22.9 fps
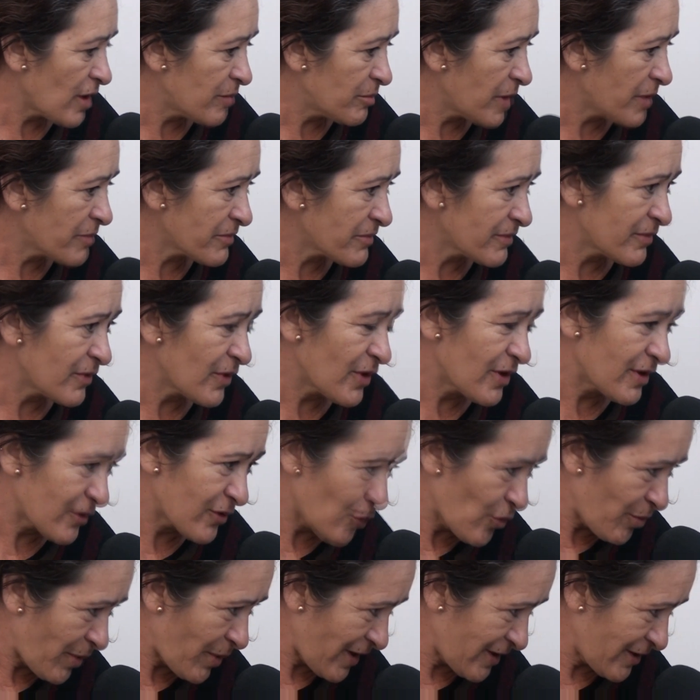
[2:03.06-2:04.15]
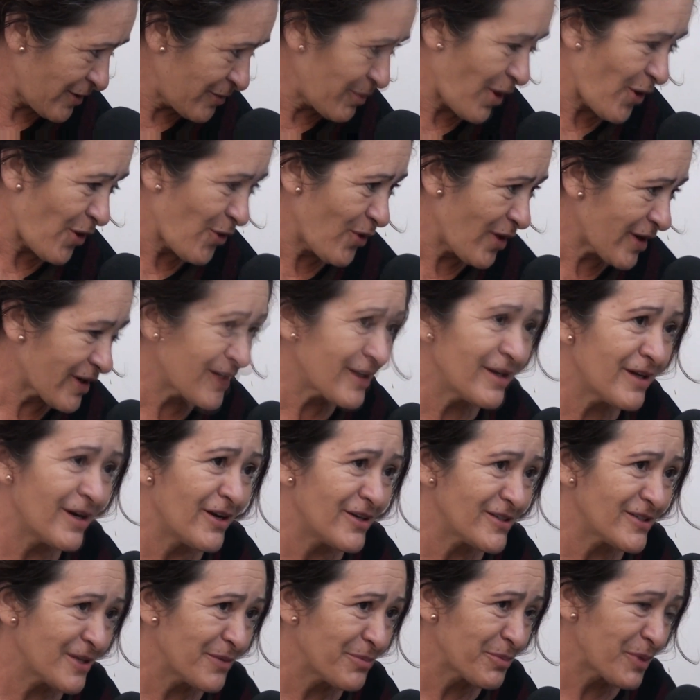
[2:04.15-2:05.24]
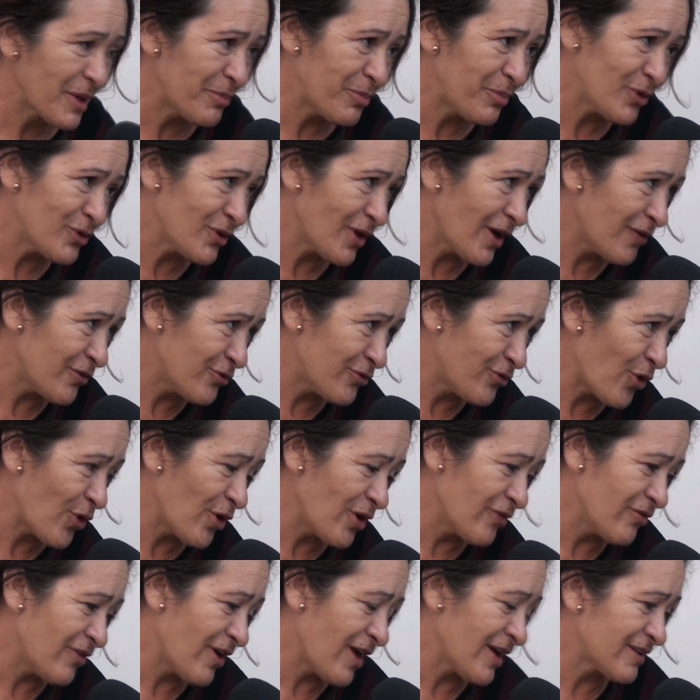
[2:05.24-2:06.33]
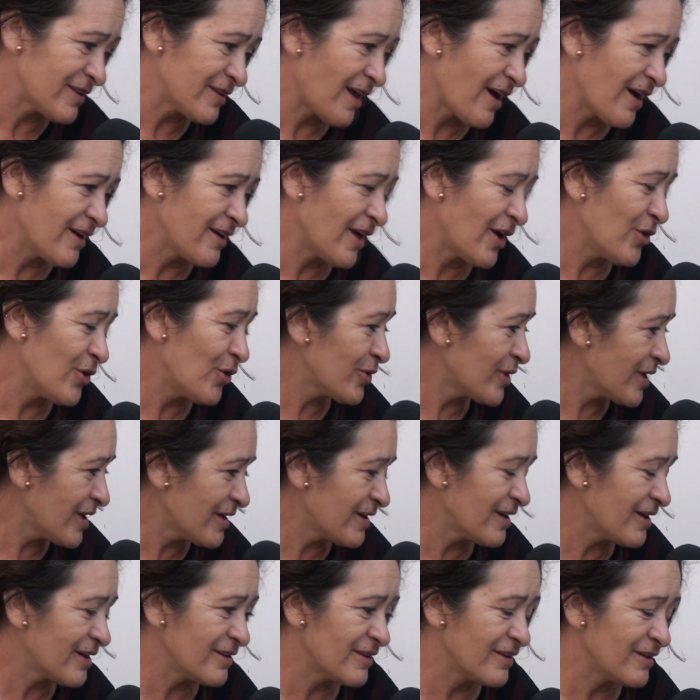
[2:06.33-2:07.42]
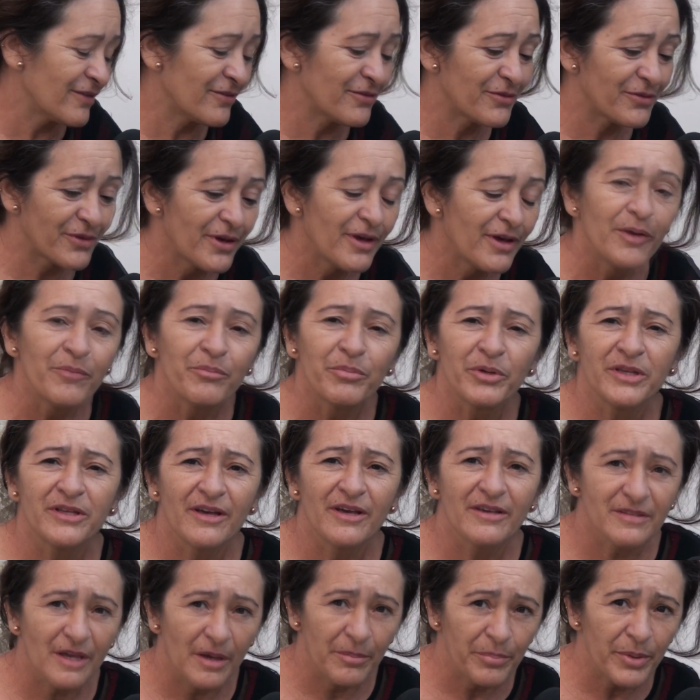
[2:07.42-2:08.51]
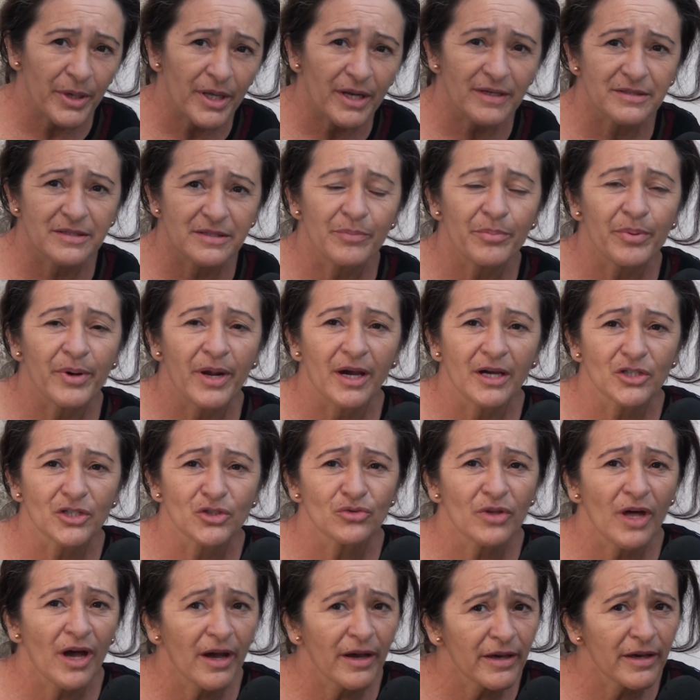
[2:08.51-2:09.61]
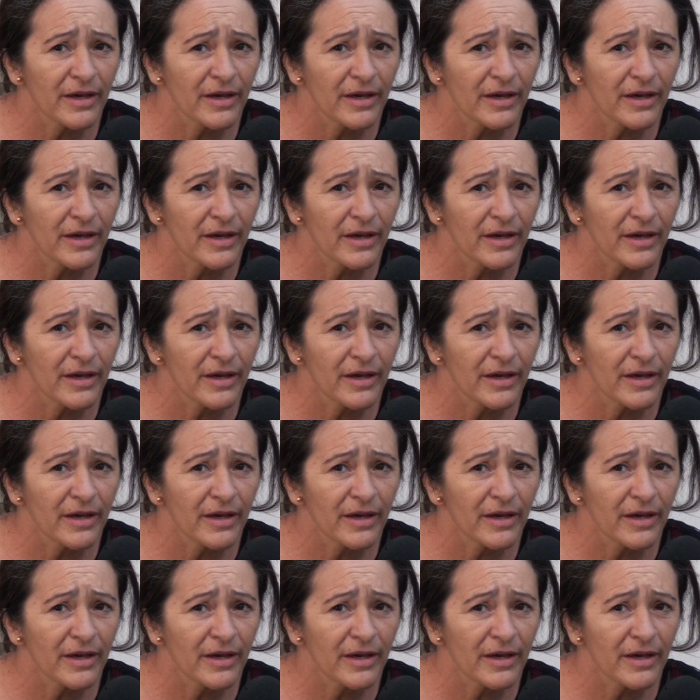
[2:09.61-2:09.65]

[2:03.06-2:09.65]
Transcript: é mesmo eh, comparando mal uma criança, porque quando eu vou ele vai atrás. Aí eu queria pedir esse apelo assim para ajudar